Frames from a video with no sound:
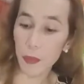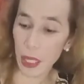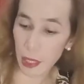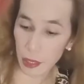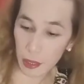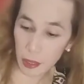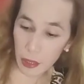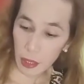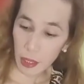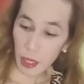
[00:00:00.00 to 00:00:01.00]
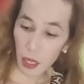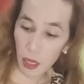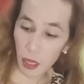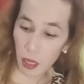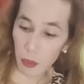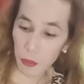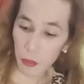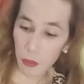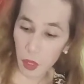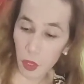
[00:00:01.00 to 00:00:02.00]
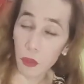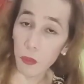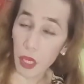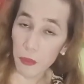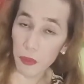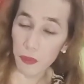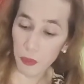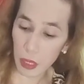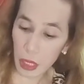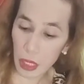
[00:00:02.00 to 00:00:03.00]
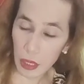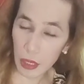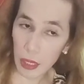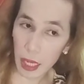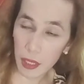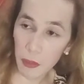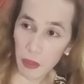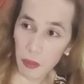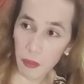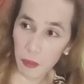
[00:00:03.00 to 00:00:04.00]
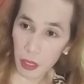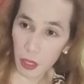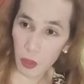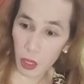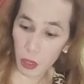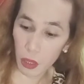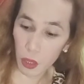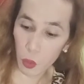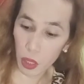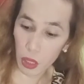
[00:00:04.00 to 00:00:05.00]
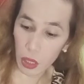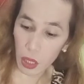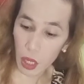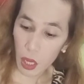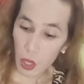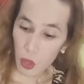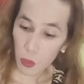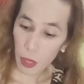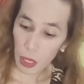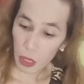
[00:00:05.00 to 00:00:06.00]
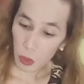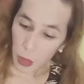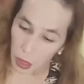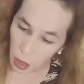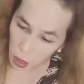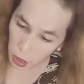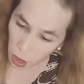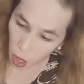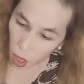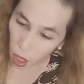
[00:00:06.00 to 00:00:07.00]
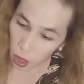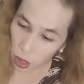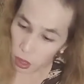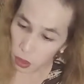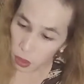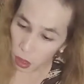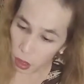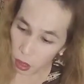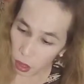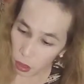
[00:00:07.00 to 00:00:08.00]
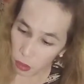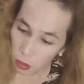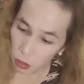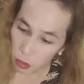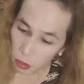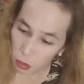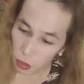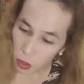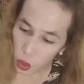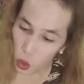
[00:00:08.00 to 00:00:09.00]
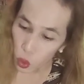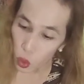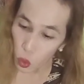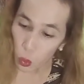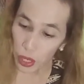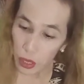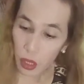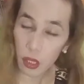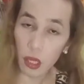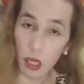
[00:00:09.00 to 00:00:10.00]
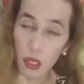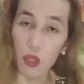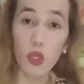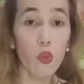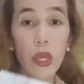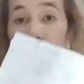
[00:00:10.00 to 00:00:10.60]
a pin um, on May 15, last May 15, 2020. So, bali dumating siya is uh, June 23. June